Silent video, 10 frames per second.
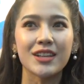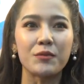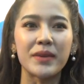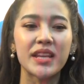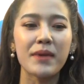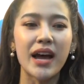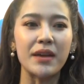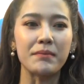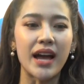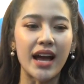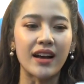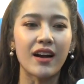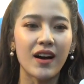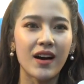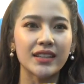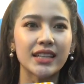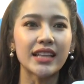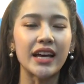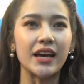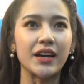สองปีที่ผ่านมาก็
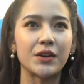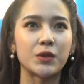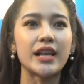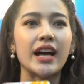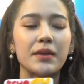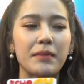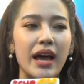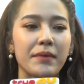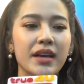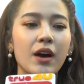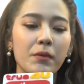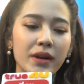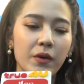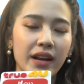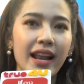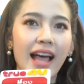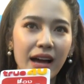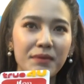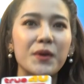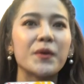ตั้งแต่รู้จักกันมาพี่เขาก็เป็นคนน่า
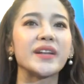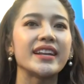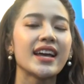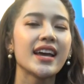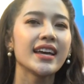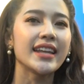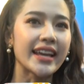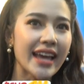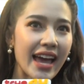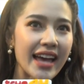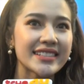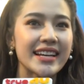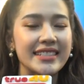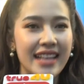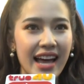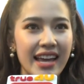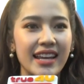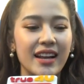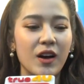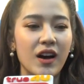รักเป็นคนเทคแคร์ใส่ใจ
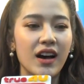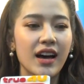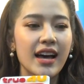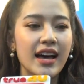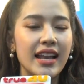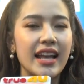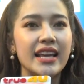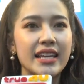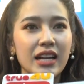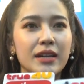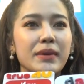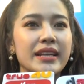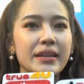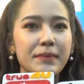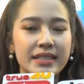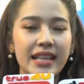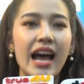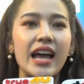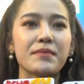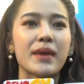แล้วก็รายละเอียดคือเป็นที่ปรึก
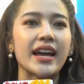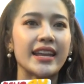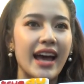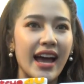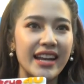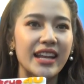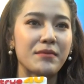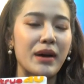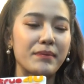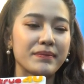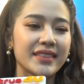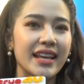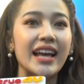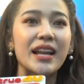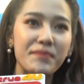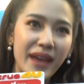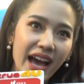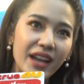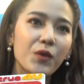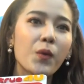ษาให้ไม้ได้ในแบบในการทำ
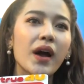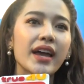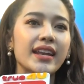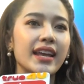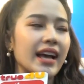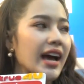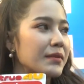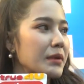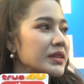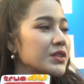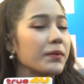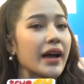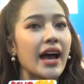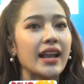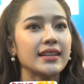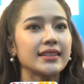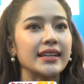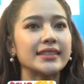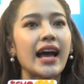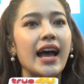งานด้วยในการแบบประสบการณ์
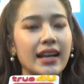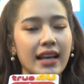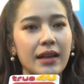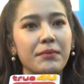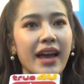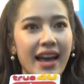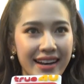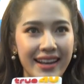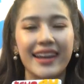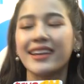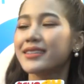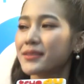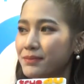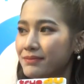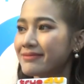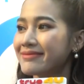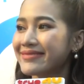ต่างๆในการทำงานค่ะทำไมเราเปิดใจ